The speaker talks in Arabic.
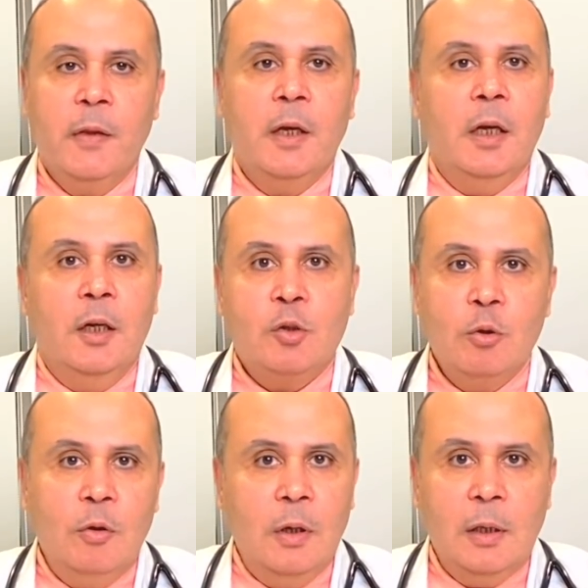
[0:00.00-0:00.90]

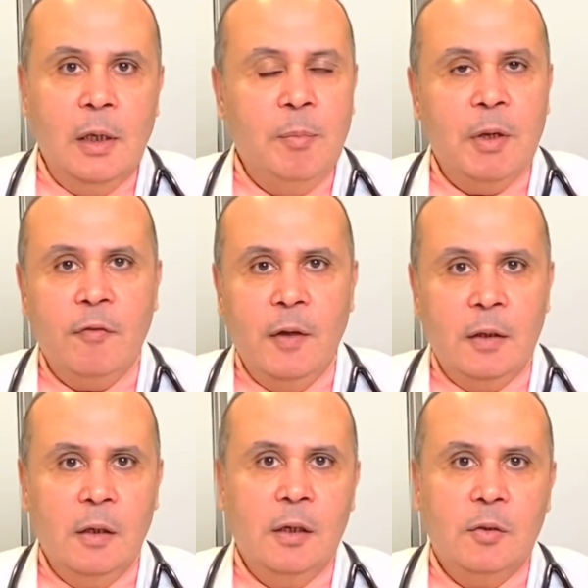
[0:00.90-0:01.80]
السكر لا بيرفع
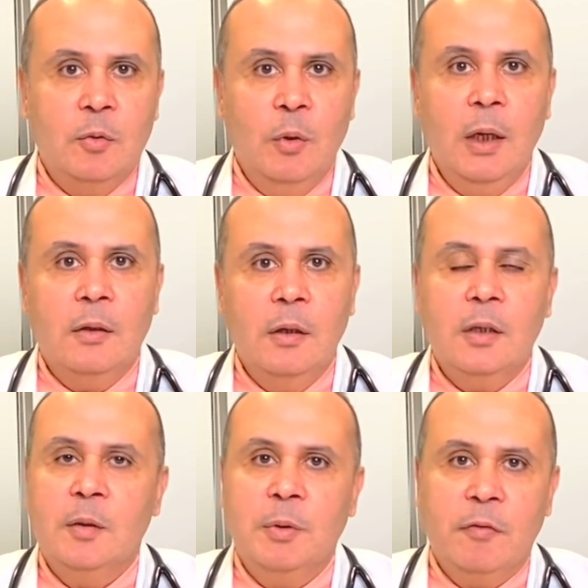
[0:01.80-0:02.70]
الضغط ولا
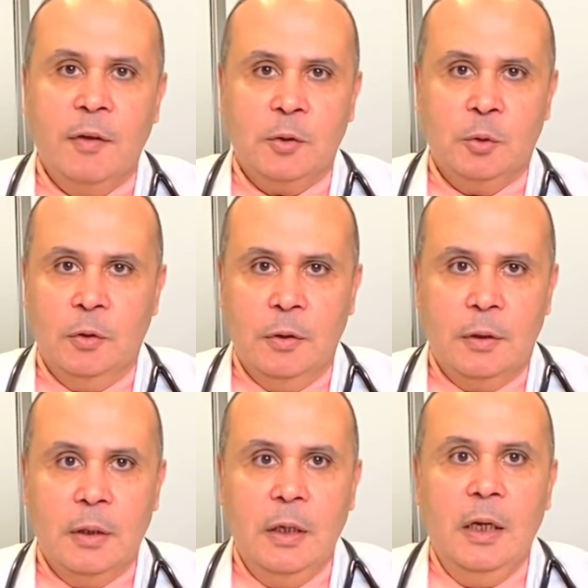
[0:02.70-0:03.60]
الضغط بيرفع السكر
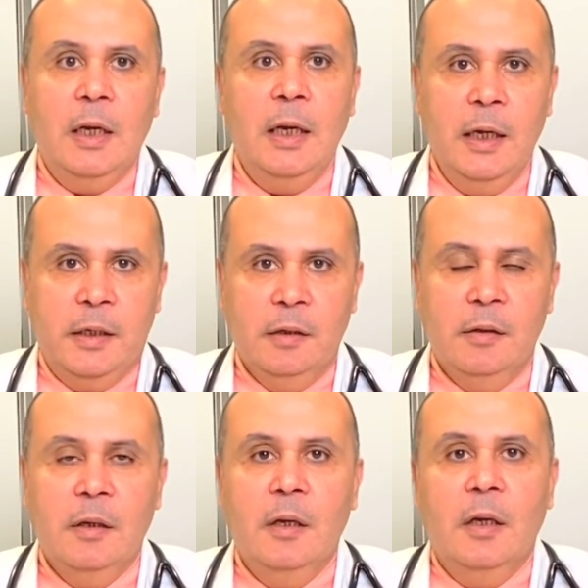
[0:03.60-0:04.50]
لكن
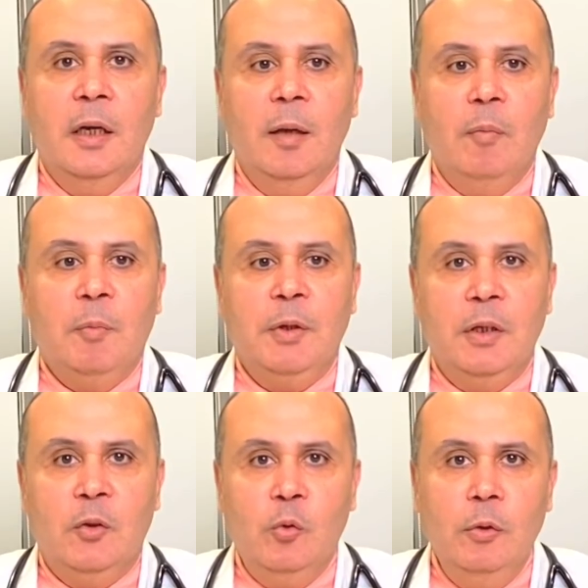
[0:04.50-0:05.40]
لما
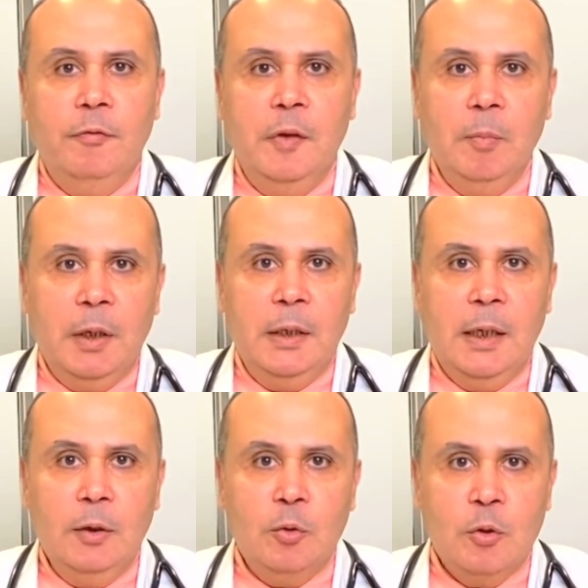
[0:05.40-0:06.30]
بيكون في مريض
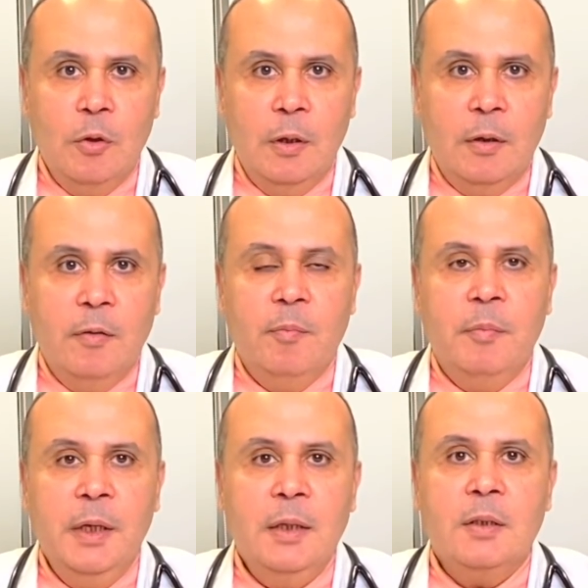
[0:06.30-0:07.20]
عنده سكر
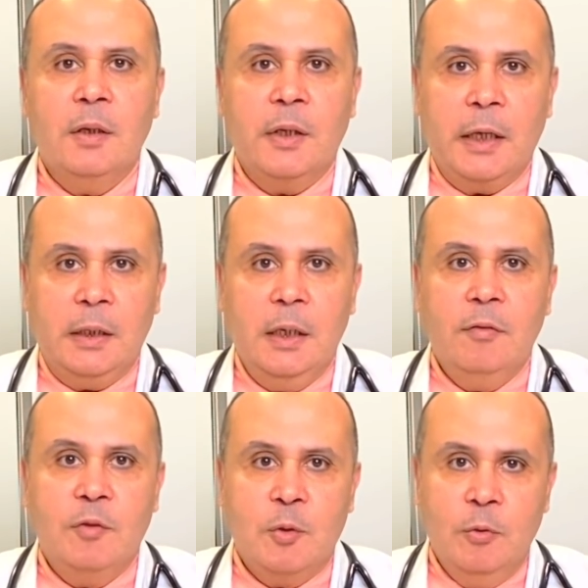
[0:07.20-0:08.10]
بيحصل تغييرات
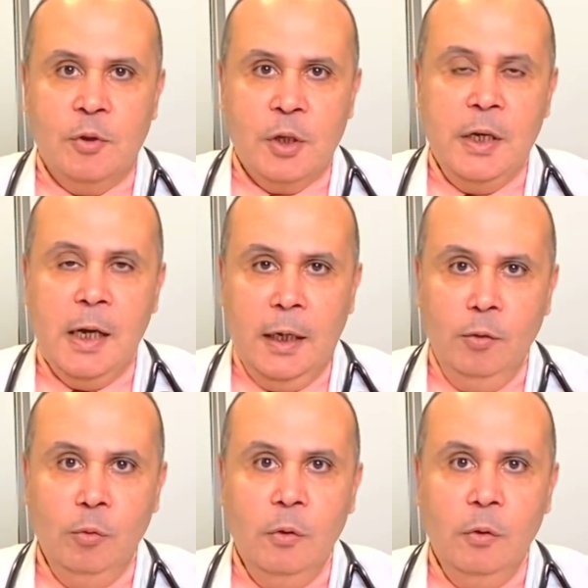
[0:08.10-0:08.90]
فسيولوجية عنده